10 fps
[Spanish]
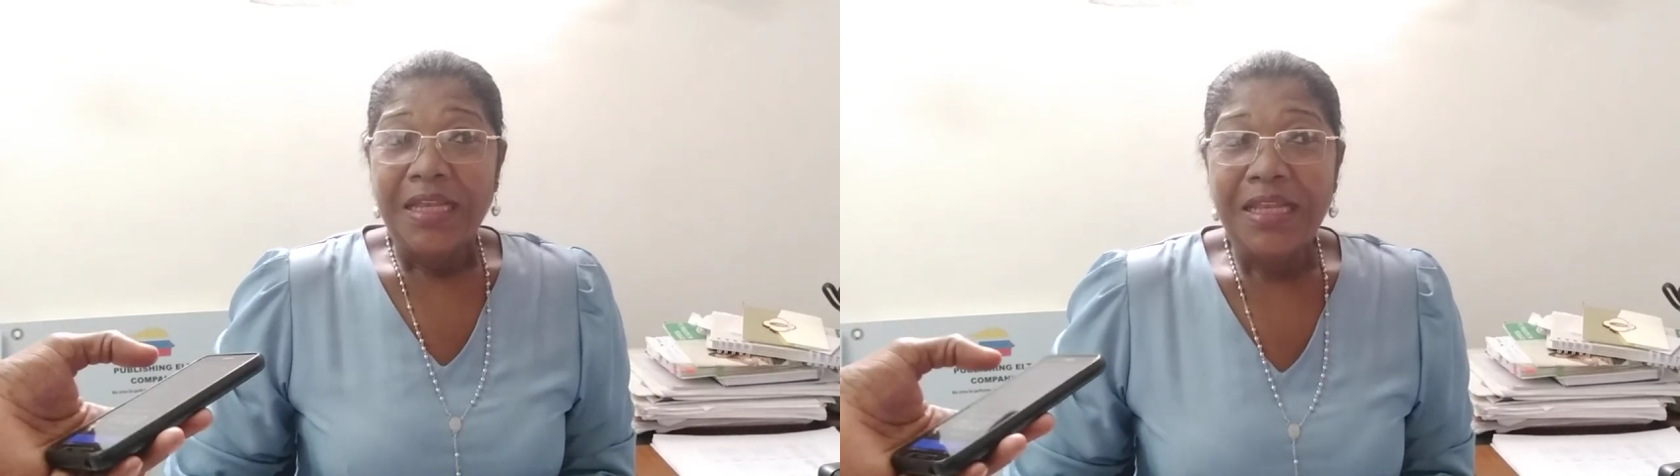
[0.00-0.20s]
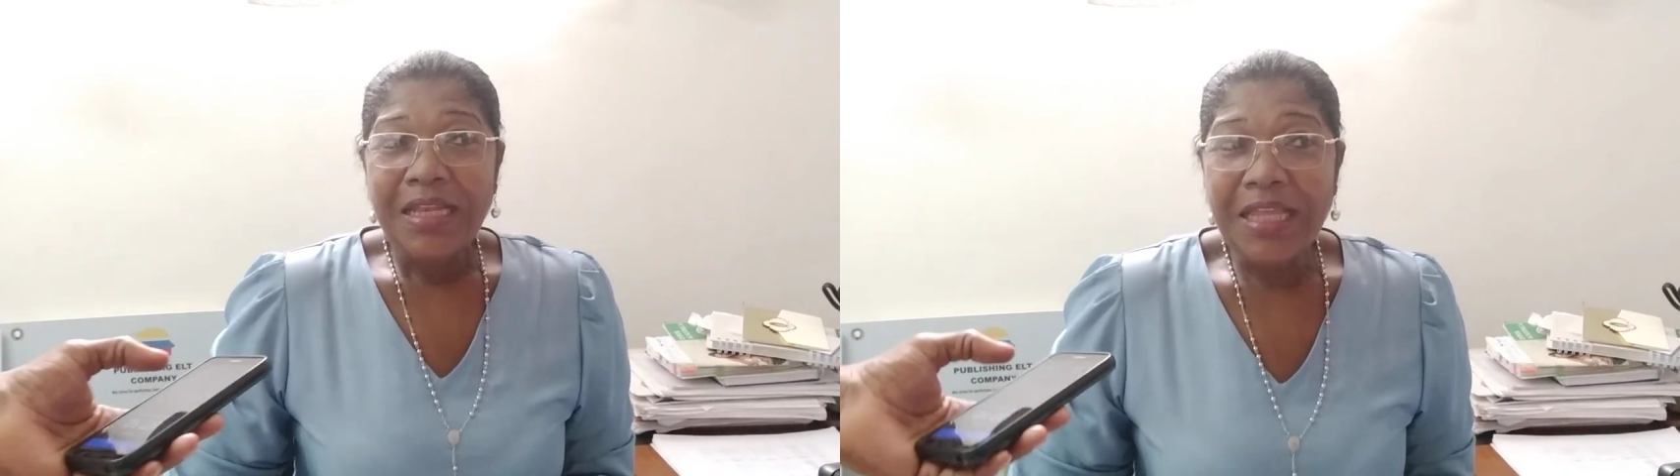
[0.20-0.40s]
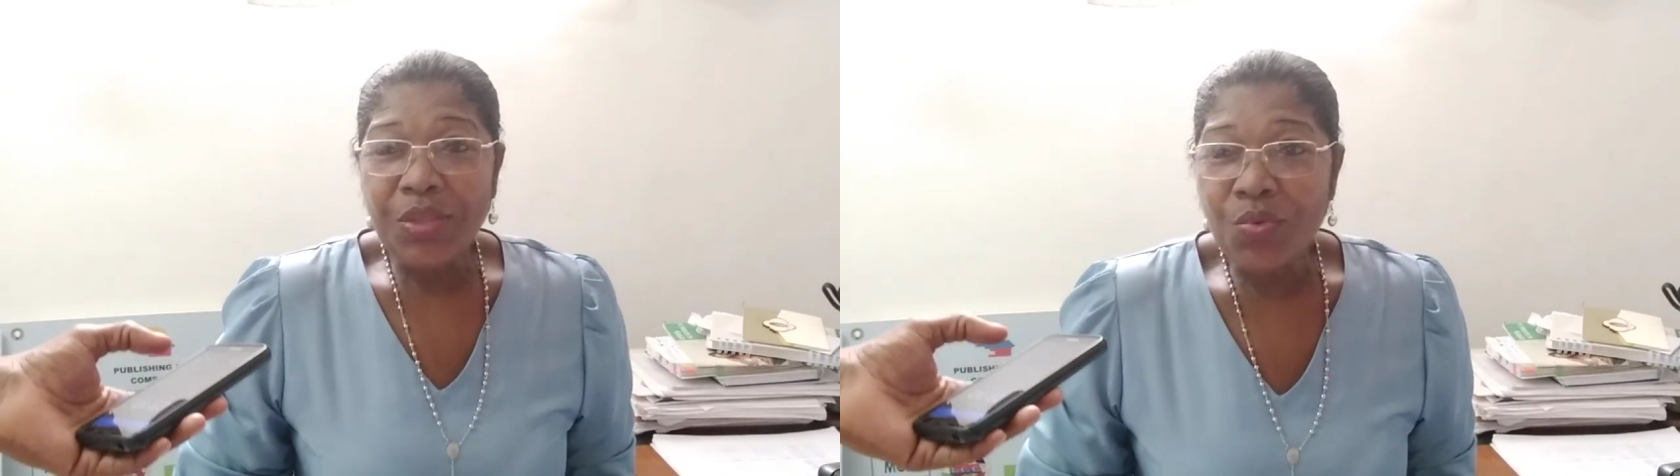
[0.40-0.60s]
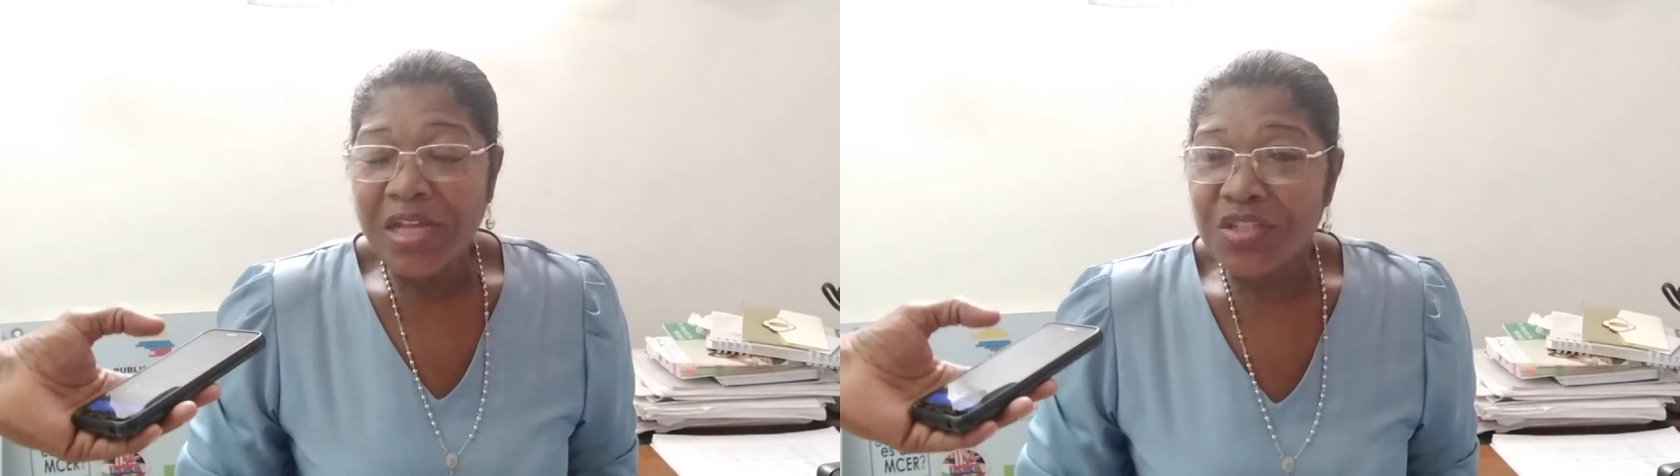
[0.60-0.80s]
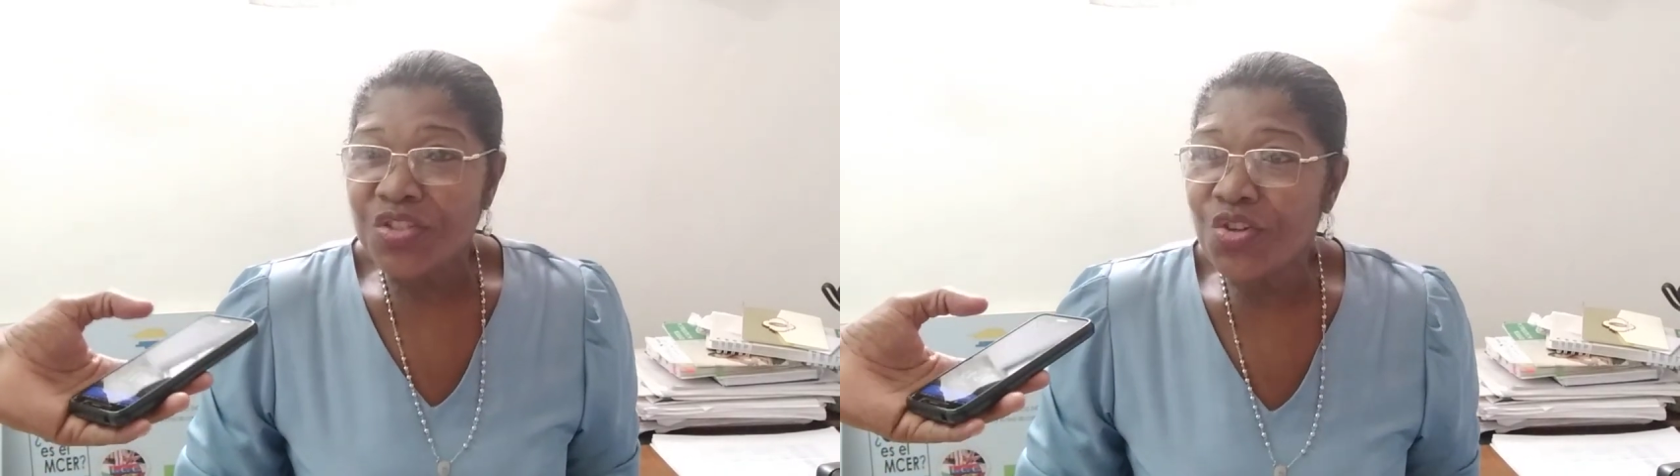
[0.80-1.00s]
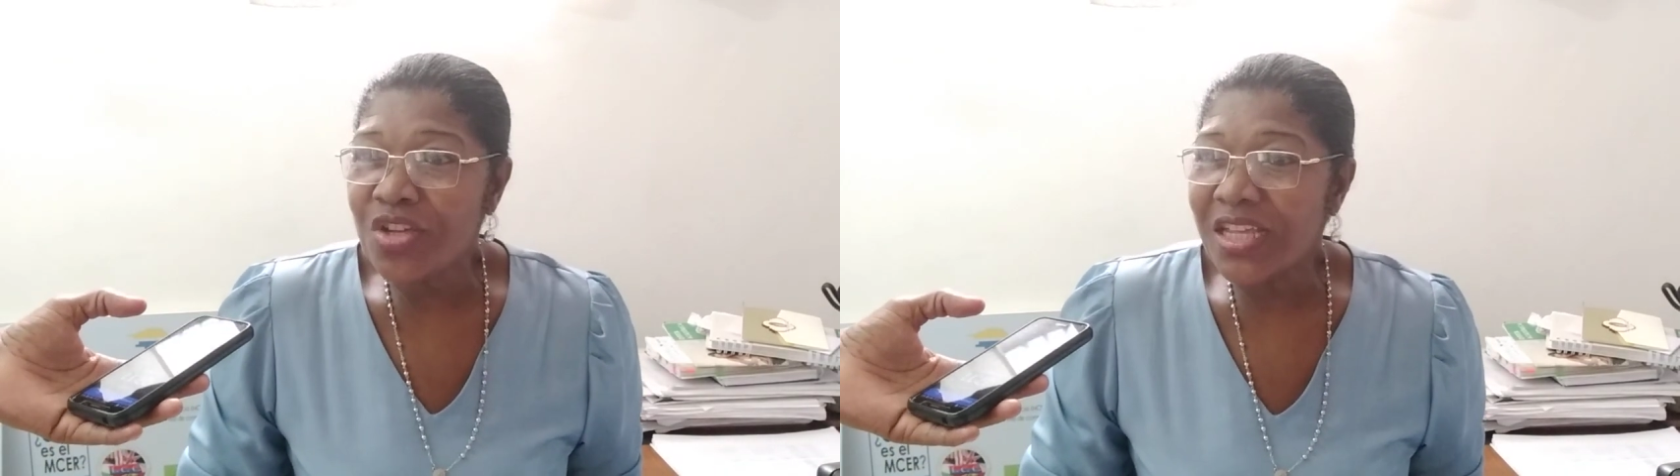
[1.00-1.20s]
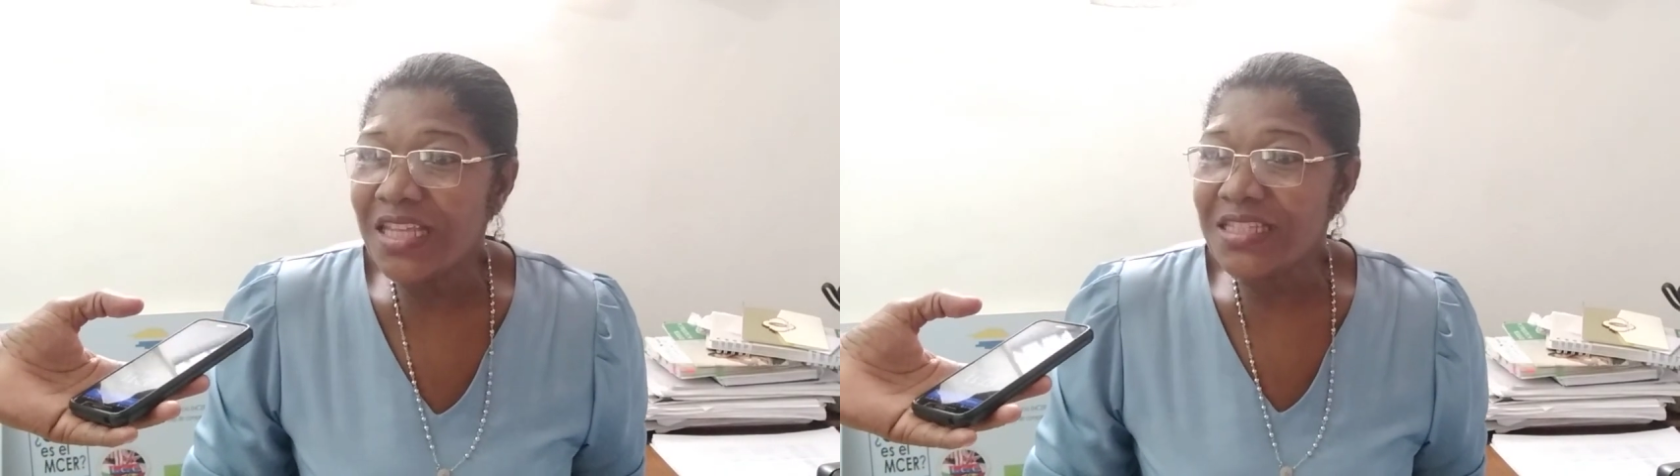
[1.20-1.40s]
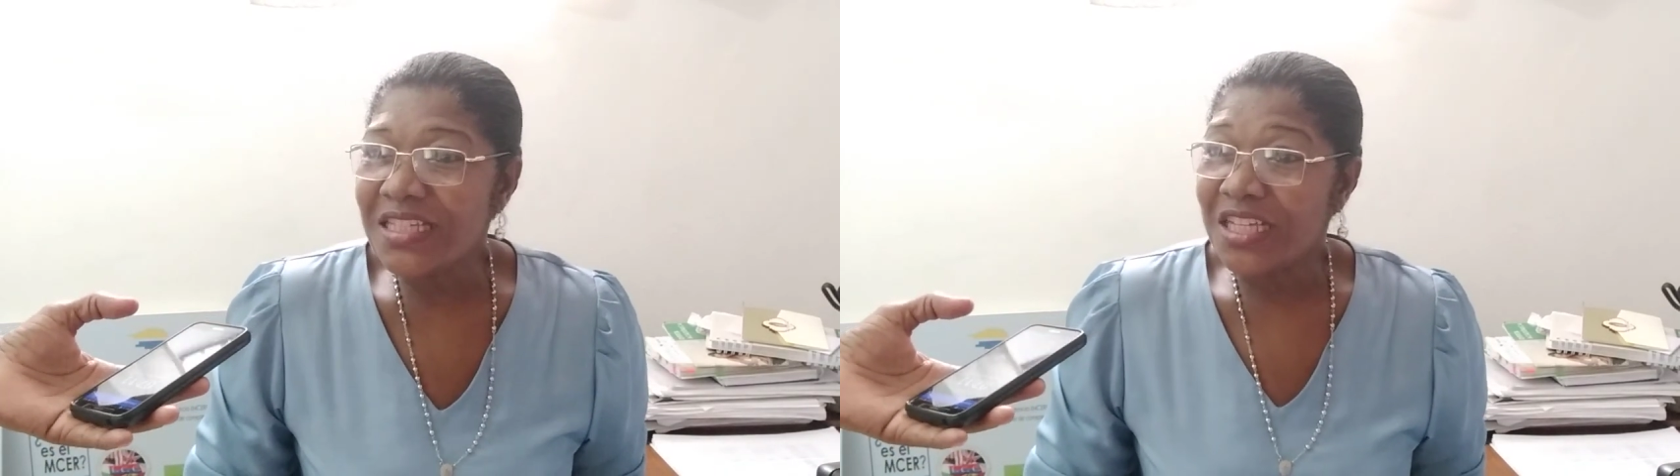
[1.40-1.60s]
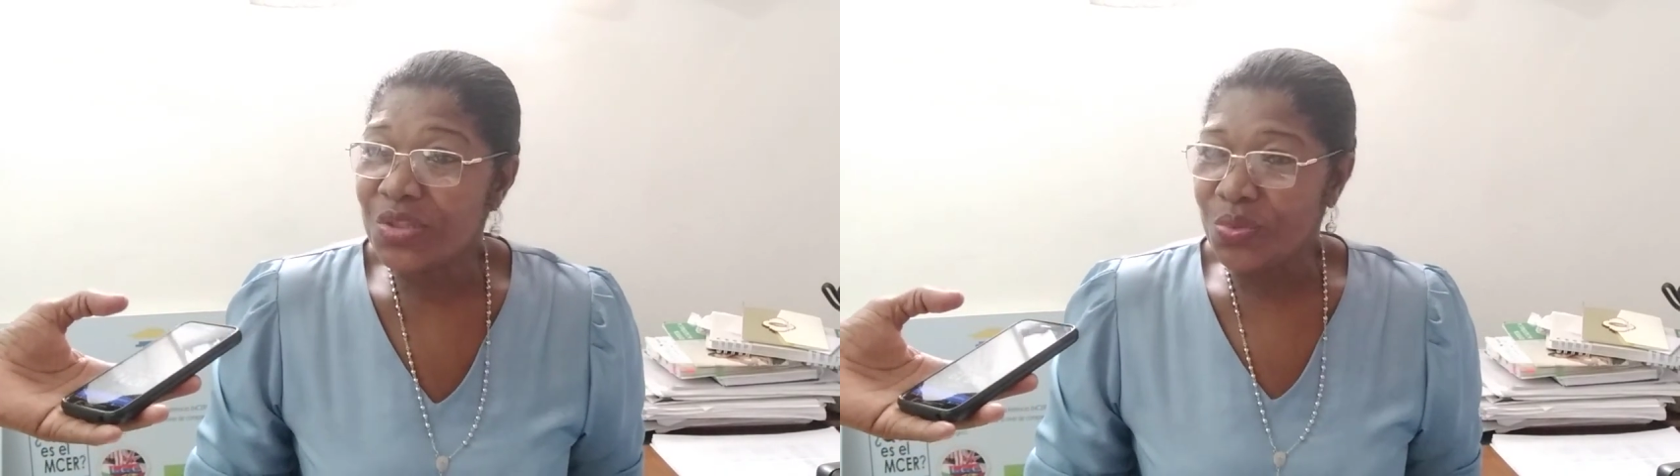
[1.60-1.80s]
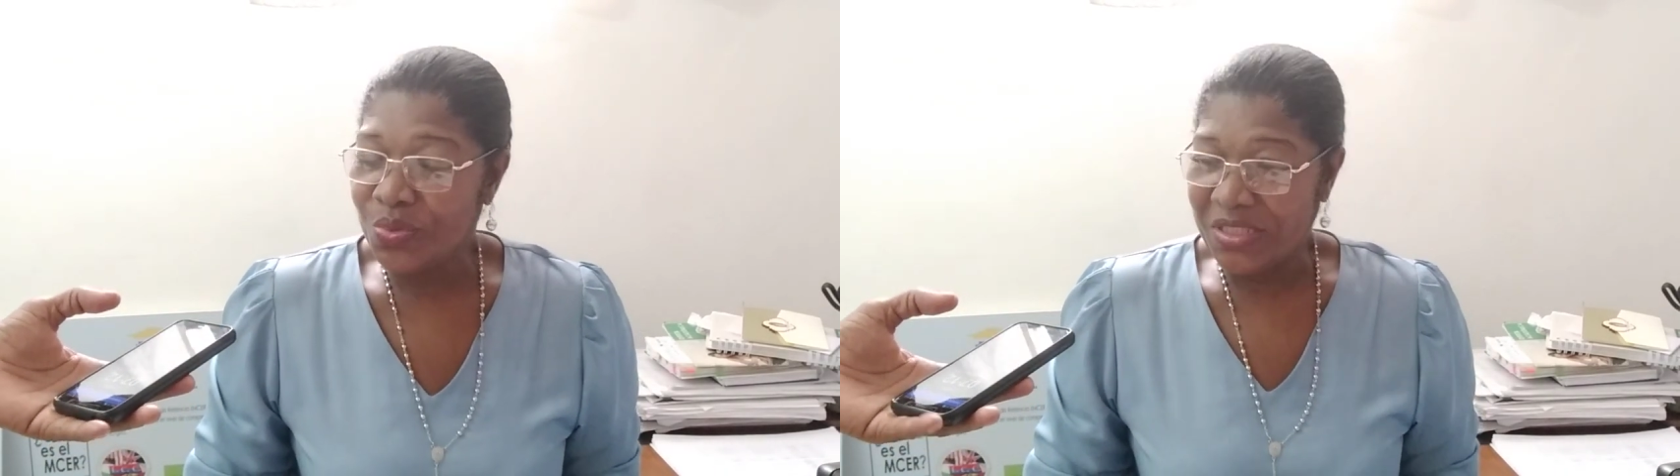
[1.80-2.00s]
La educación es
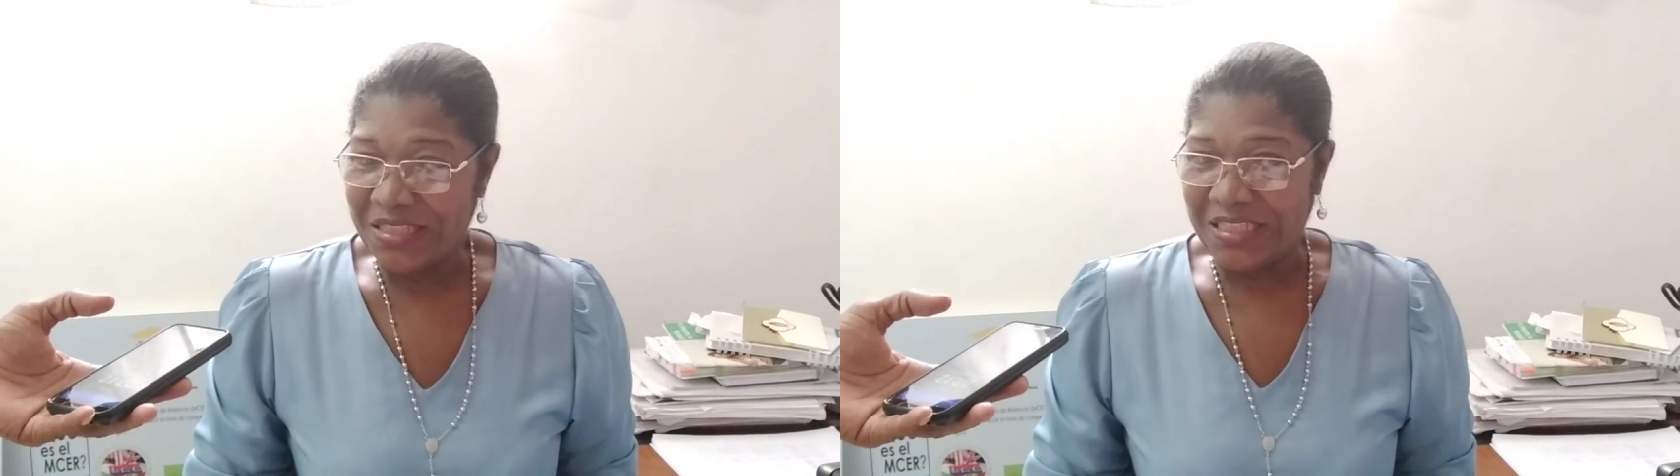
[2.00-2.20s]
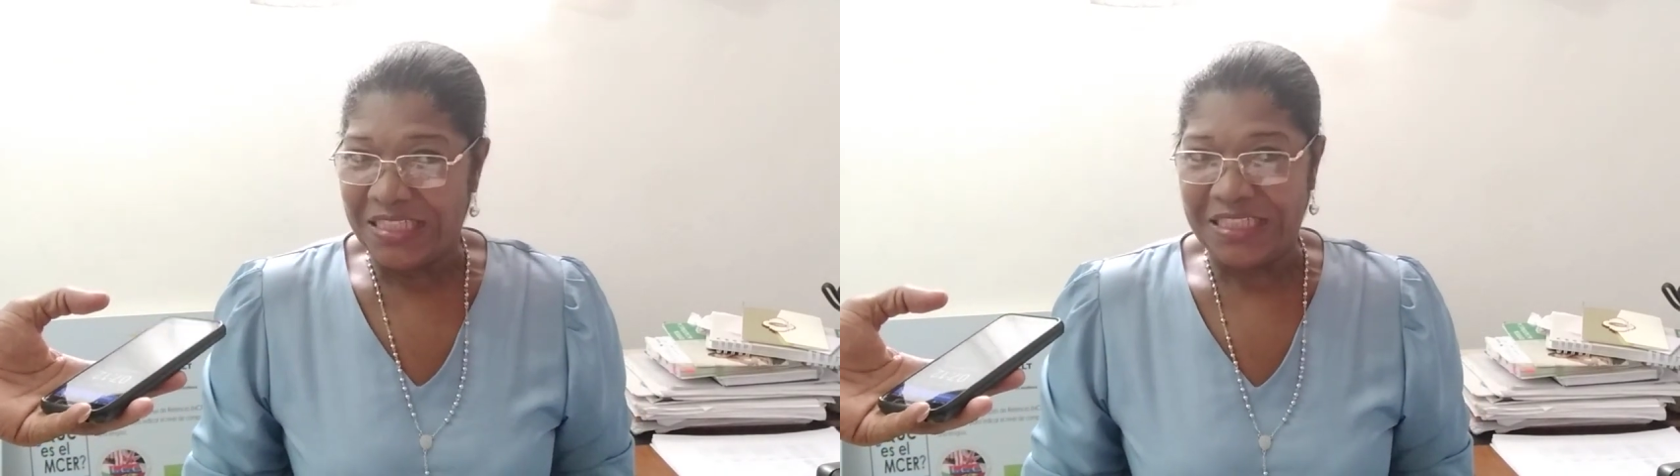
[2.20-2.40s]
gratuita,